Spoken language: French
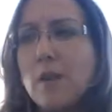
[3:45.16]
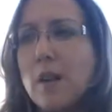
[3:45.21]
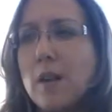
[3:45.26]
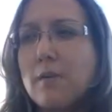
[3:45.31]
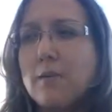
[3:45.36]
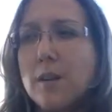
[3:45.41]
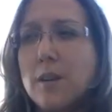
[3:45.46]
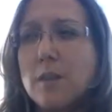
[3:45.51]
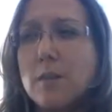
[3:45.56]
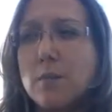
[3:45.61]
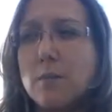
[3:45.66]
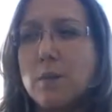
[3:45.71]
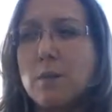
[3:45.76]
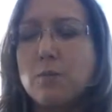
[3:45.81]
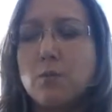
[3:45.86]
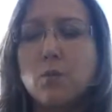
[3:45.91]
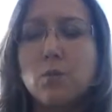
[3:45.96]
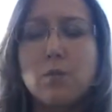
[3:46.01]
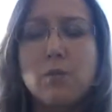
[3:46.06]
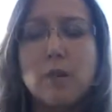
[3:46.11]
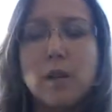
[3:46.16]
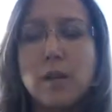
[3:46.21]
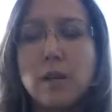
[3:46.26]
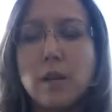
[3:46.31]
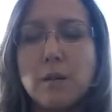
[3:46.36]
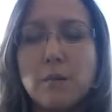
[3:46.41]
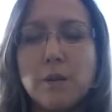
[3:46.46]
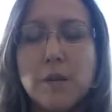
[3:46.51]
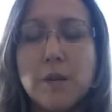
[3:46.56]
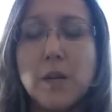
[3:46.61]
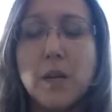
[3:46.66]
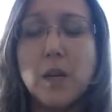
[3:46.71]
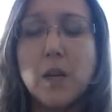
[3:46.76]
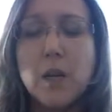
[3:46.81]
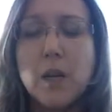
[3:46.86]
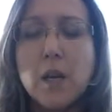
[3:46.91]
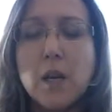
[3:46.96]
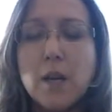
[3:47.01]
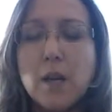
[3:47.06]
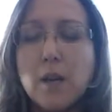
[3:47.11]
invraisemblable de trouver un cabinet.
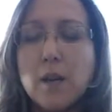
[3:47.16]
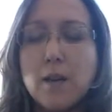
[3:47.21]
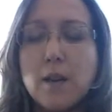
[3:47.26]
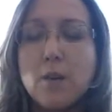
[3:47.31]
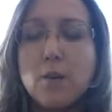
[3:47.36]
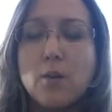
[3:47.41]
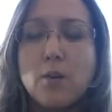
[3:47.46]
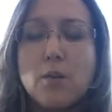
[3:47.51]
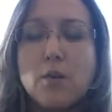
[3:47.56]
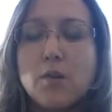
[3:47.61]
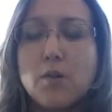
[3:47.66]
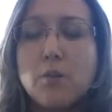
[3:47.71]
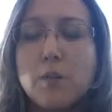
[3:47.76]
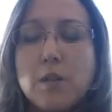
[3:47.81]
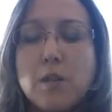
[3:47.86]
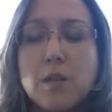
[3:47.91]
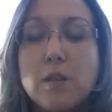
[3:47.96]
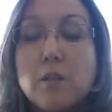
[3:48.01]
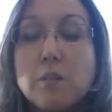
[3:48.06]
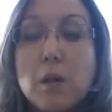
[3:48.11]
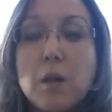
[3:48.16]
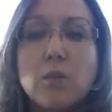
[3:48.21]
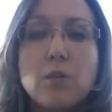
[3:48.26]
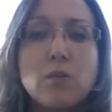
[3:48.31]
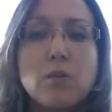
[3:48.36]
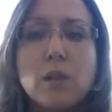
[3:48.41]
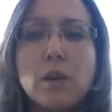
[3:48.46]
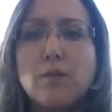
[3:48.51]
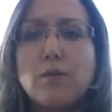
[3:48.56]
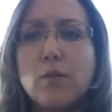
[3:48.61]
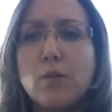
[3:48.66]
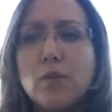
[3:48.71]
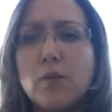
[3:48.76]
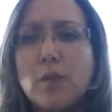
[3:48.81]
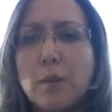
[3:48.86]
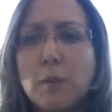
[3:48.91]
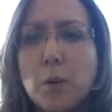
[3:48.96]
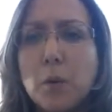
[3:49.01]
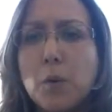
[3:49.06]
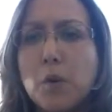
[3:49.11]
Et euh, je m'étais dit, bah non, il y a
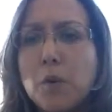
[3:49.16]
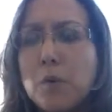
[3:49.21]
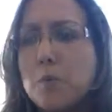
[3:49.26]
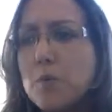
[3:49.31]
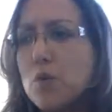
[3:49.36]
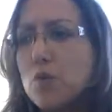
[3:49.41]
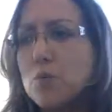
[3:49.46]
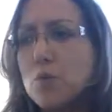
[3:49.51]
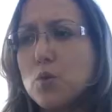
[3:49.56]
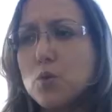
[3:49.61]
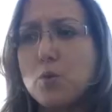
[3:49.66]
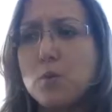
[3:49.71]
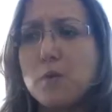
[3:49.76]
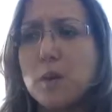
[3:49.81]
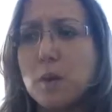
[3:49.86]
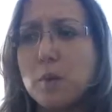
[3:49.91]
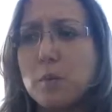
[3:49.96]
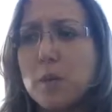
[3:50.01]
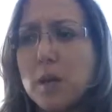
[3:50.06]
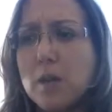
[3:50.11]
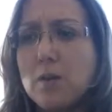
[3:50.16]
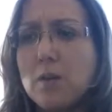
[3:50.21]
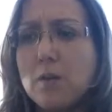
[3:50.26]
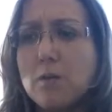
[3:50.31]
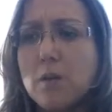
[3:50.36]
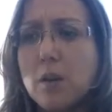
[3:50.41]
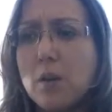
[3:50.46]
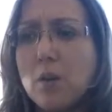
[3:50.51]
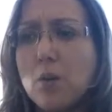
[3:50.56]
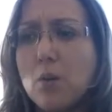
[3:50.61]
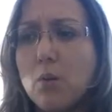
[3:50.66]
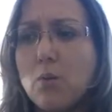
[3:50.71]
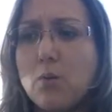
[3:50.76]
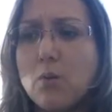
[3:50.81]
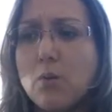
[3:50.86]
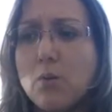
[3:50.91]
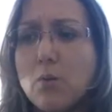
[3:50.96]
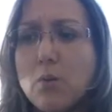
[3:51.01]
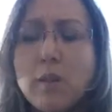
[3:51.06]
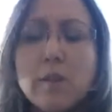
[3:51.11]
forcément. Et puis je me souviens bien d'avoir
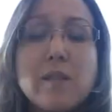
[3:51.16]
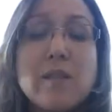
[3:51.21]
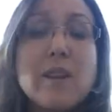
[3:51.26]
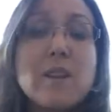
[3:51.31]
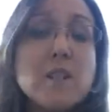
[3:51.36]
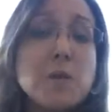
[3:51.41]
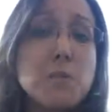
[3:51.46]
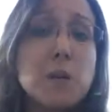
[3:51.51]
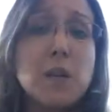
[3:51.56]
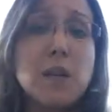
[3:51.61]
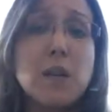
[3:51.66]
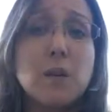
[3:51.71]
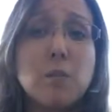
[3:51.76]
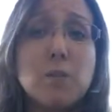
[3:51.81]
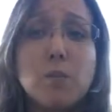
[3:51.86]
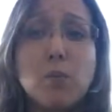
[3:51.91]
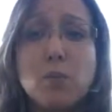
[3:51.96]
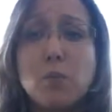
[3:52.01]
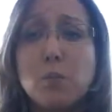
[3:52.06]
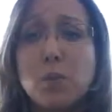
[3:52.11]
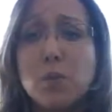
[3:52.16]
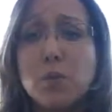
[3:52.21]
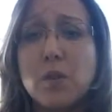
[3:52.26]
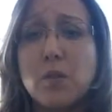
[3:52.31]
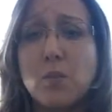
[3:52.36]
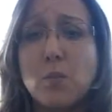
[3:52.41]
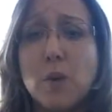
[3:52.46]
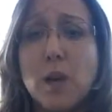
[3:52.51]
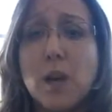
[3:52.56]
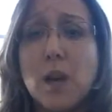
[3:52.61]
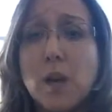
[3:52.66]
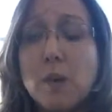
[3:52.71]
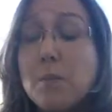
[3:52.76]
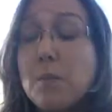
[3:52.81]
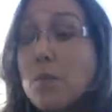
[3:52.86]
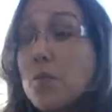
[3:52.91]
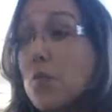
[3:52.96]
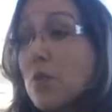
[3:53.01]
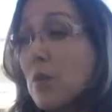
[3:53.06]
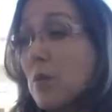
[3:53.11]
euh, été inspirée pour demander au maire. Et
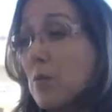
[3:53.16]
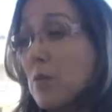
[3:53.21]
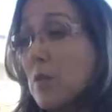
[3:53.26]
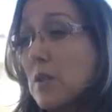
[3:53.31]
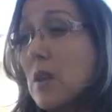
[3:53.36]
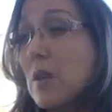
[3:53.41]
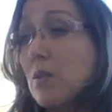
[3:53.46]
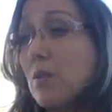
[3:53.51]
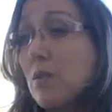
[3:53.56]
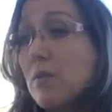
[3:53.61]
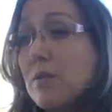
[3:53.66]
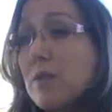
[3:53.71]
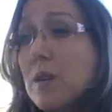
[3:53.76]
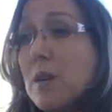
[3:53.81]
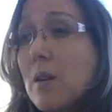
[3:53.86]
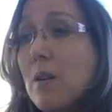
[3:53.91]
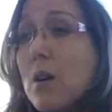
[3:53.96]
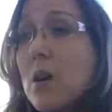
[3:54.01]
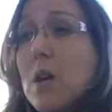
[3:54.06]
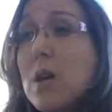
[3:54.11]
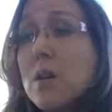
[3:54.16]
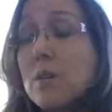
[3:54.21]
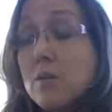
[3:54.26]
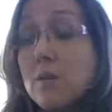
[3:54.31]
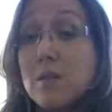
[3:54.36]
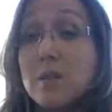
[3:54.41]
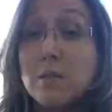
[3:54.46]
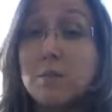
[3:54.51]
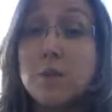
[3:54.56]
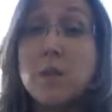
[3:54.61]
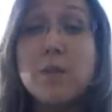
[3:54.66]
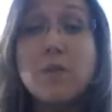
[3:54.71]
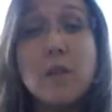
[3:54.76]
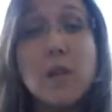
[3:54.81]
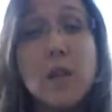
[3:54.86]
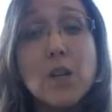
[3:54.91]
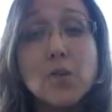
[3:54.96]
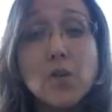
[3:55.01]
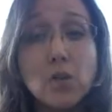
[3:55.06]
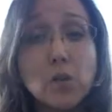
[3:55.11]
puis j'ai réussi à trouver euh, dans un petit
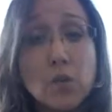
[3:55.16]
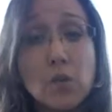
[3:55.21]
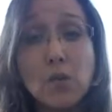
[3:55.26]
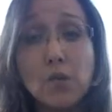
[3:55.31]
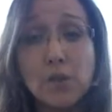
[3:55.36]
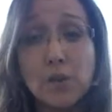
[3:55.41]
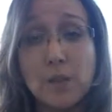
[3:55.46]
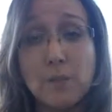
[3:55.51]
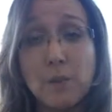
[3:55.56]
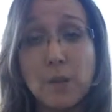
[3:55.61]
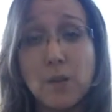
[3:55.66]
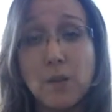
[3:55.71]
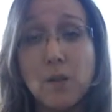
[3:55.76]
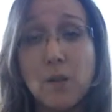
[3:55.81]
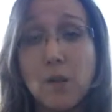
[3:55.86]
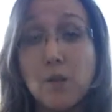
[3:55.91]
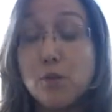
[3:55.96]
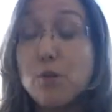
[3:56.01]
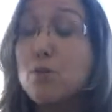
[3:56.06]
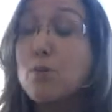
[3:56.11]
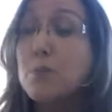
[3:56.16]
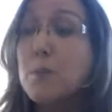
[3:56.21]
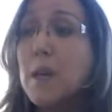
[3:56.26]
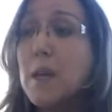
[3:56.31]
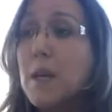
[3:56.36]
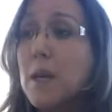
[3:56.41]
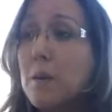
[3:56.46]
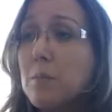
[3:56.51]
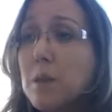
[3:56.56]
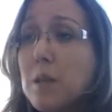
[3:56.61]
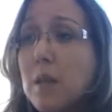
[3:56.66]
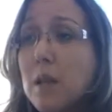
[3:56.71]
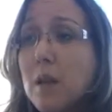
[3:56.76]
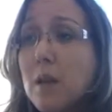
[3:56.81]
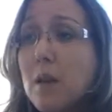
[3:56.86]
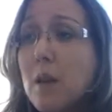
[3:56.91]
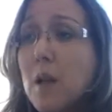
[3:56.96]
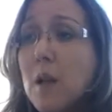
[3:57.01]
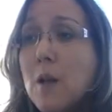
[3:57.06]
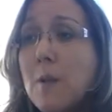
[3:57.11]
village de 200 habitants un super
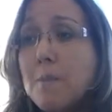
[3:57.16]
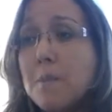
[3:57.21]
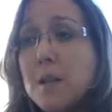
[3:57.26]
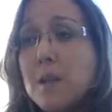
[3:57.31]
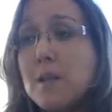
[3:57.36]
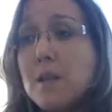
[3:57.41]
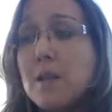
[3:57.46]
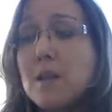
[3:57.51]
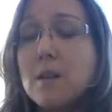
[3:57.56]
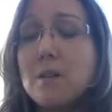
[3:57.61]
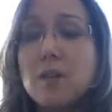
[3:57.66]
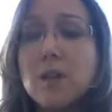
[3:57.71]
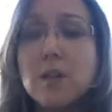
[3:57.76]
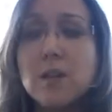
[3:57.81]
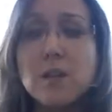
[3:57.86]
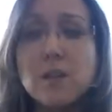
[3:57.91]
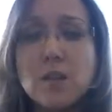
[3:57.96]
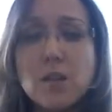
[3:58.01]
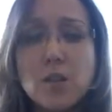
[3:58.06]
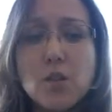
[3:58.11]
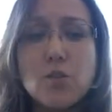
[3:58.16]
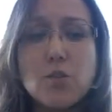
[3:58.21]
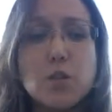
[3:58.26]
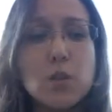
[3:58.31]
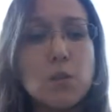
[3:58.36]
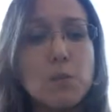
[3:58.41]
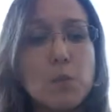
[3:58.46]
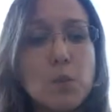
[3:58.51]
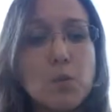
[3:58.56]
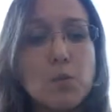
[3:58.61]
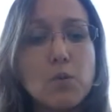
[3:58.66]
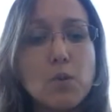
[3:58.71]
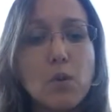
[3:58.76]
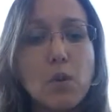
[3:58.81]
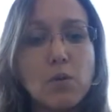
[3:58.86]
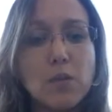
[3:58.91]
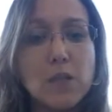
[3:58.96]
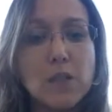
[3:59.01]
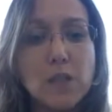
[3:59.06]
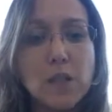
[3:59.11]
cabinet parce qu'ils avaient décidé justement de
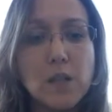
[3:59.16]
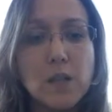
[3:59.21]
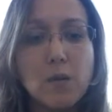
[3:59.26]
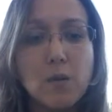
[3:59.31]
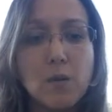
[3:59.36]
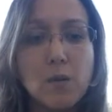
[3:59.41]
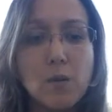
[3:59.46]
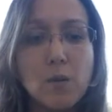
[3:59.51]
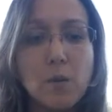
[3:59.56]
lancer